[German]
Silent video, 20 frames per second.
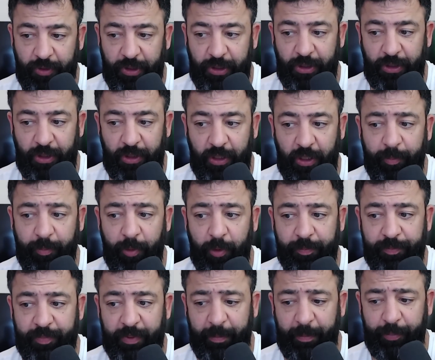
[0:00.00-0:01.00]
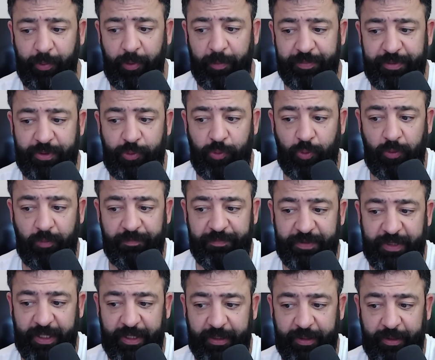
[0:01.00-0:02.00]
die die Hip-Hop, hip Zukunft
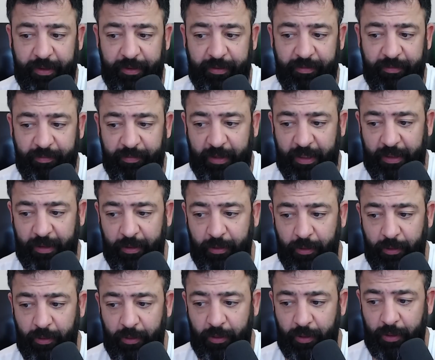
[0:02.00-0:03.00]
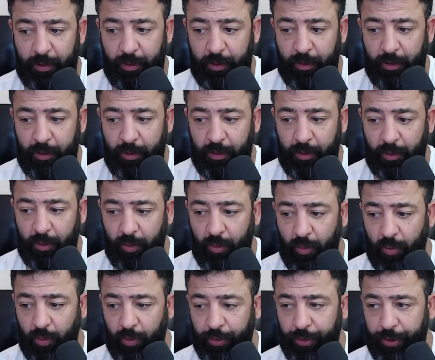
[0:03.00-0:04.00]
sein äh, werden.
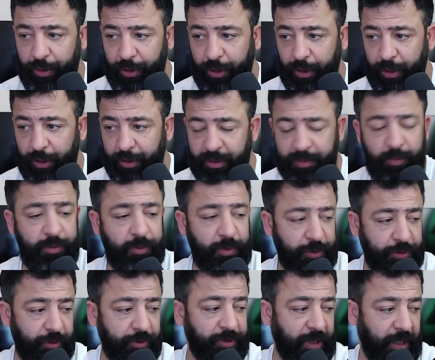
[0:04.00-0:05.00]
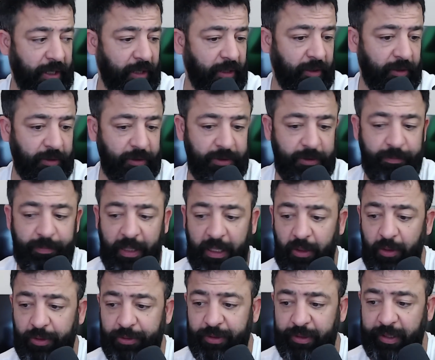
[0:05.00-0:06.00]
Und äh, das muss man schon sagen. Es sind ein paar
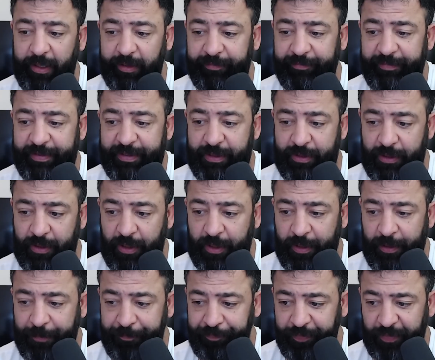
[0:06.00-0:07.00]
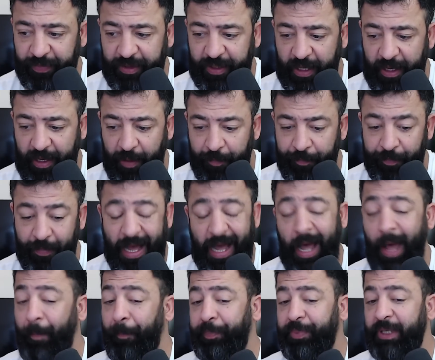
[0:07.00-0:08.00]
Leute da gewesen, die haben
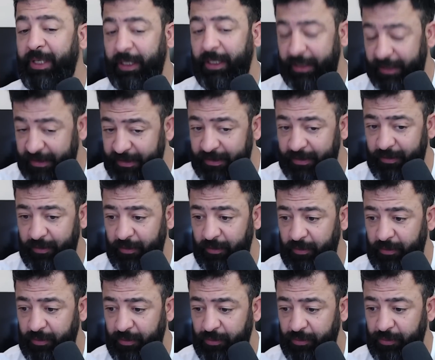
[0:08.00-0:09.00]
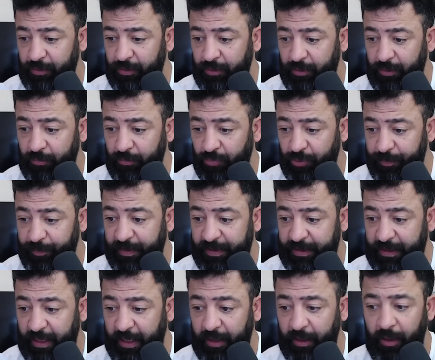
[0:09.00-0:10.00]
abgerissen, muss man
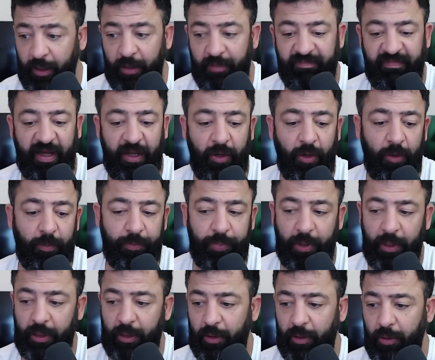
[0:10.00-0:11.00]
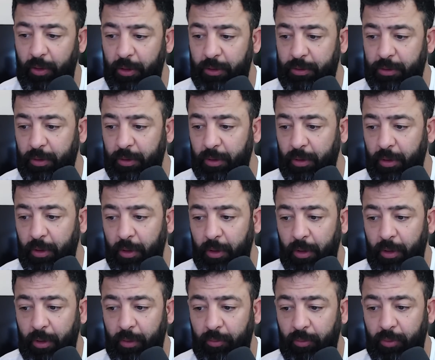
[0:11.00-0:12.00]
sagen. Waren auch ein paar Leute,
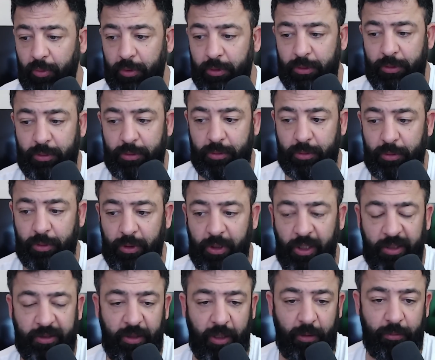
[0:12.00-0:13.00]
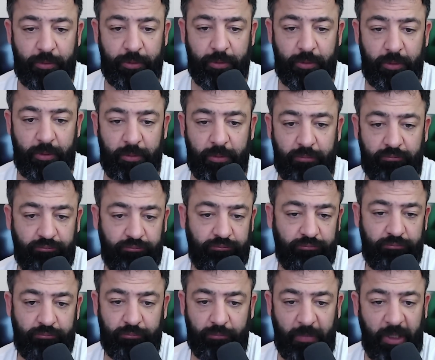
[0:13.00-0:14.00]
wo ich gedacht habe, so,
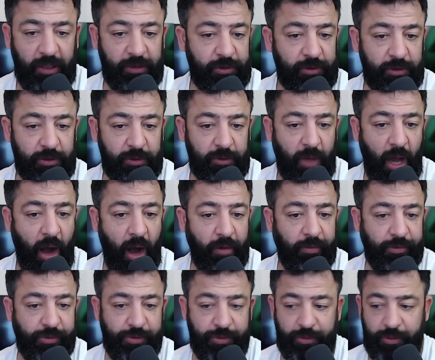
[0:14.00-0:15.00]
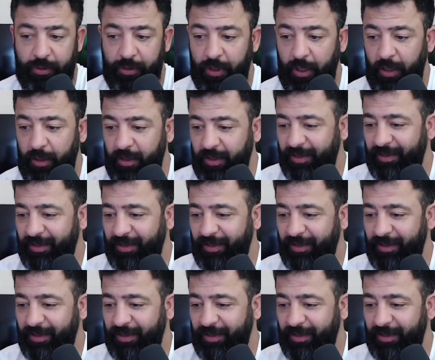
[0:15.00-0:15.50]
machen die Harrensöhne da?